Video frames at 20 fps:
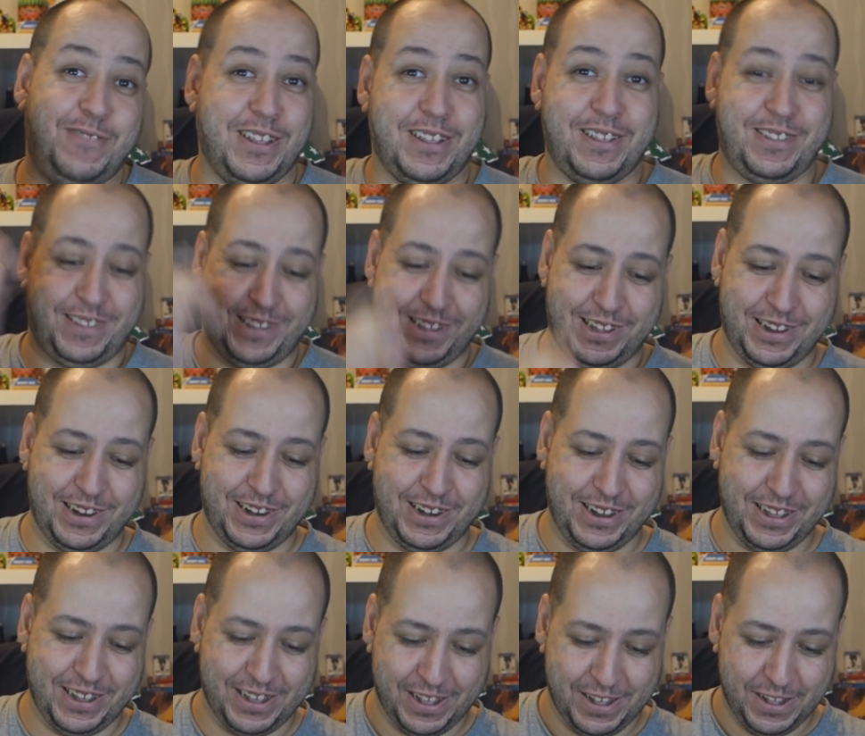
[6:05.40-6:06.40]
C'est
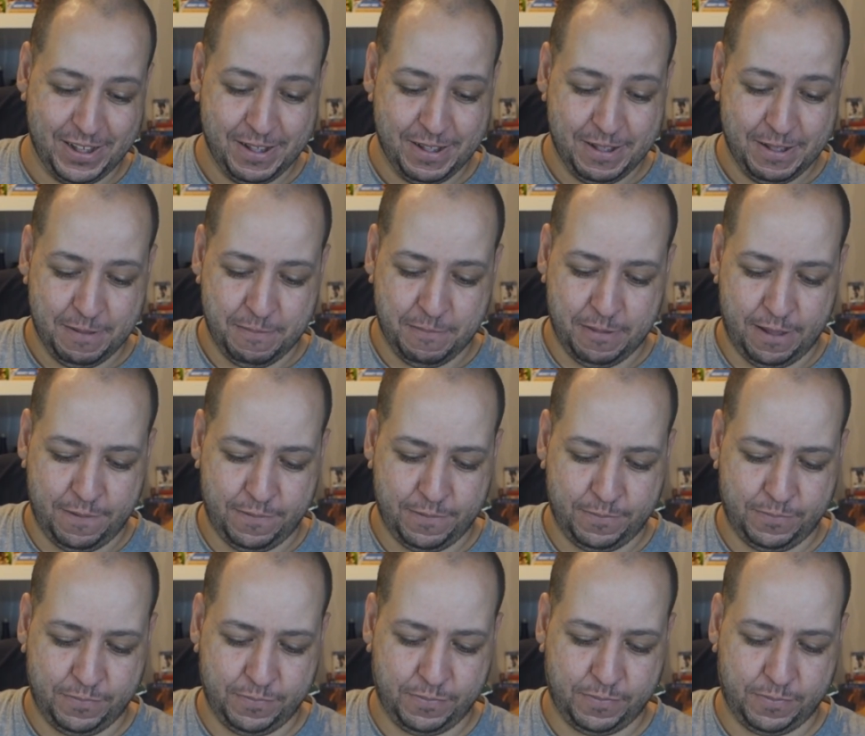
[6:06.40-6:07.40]
cinglé. Bref,
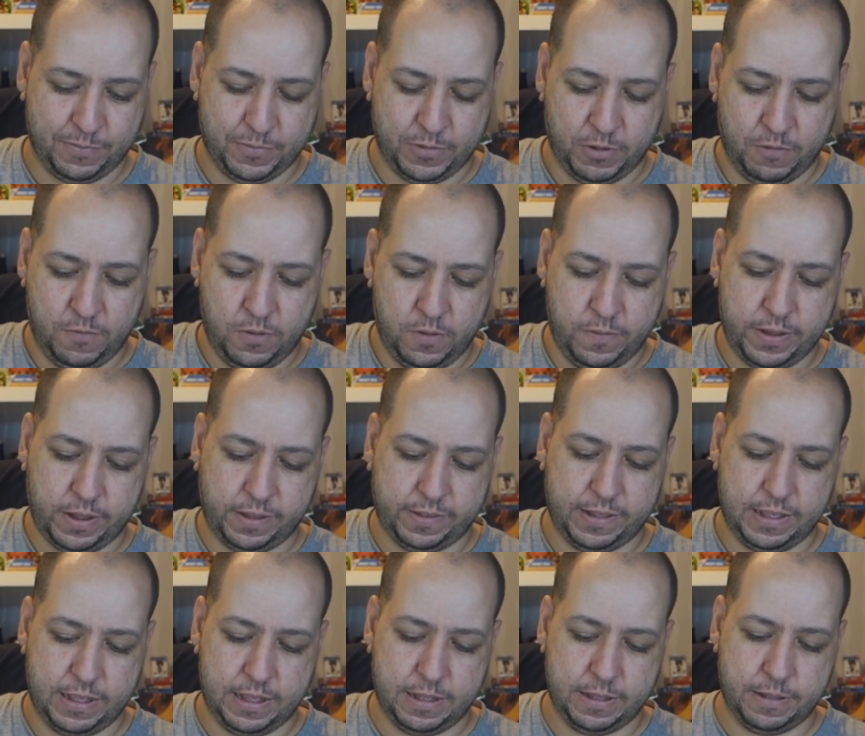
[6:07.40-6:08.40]
on va ouvrir
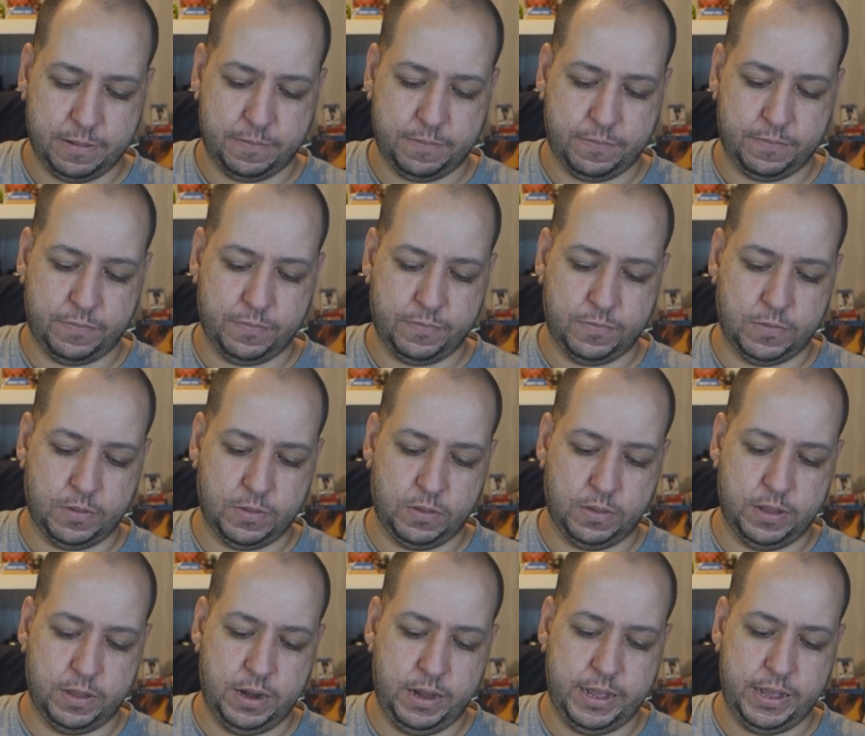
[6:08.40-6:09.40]
ça
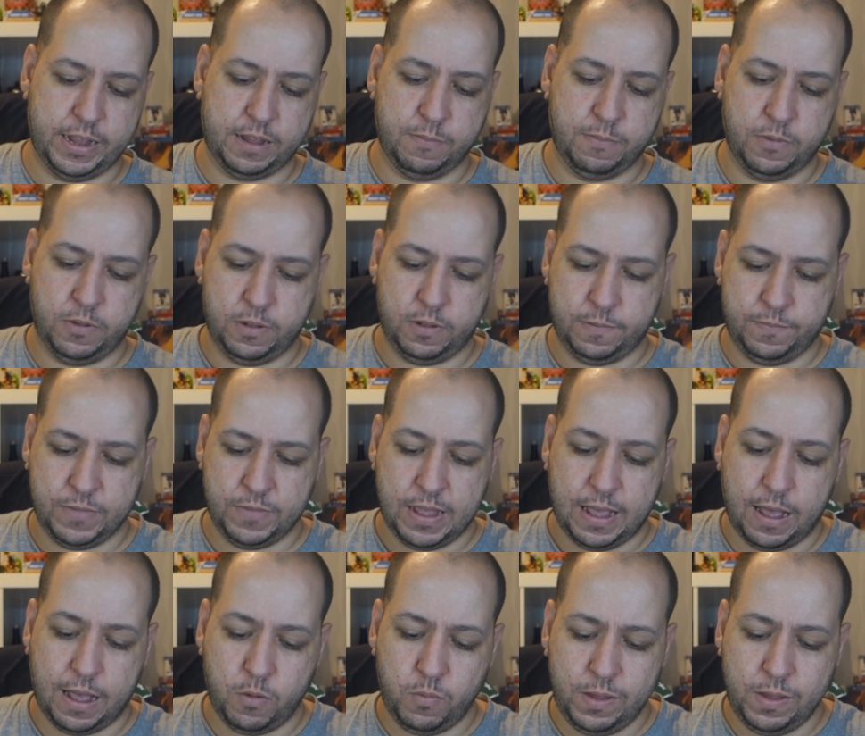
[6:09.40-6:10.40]
délicatement.
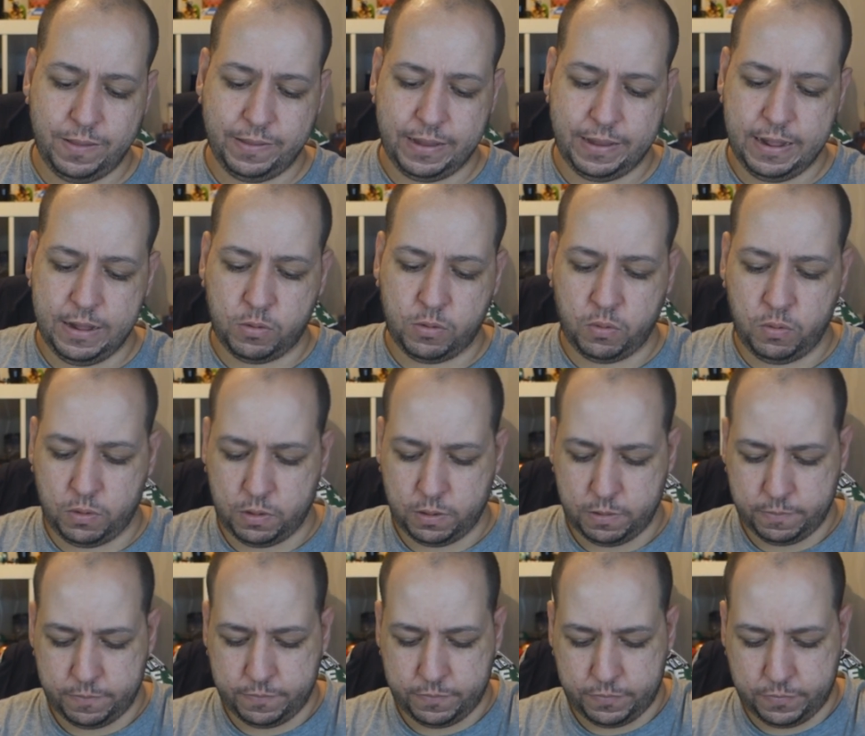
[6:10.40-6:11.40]
Ah oui, c'est les trucs.
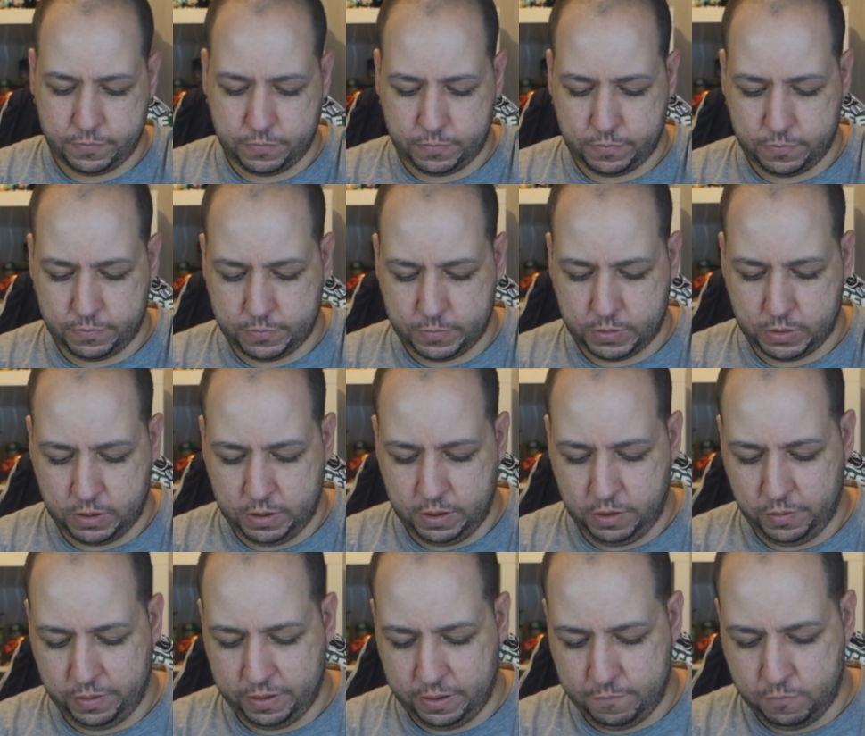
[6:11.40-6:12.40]

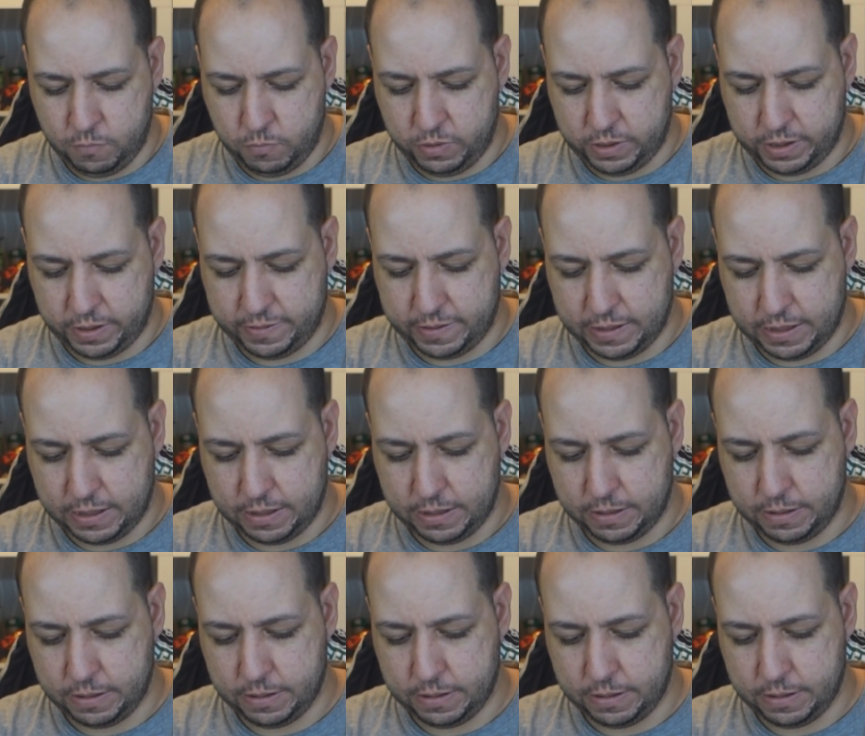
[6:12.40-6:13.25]
Attendez, je vais essayer de vous montrer ça.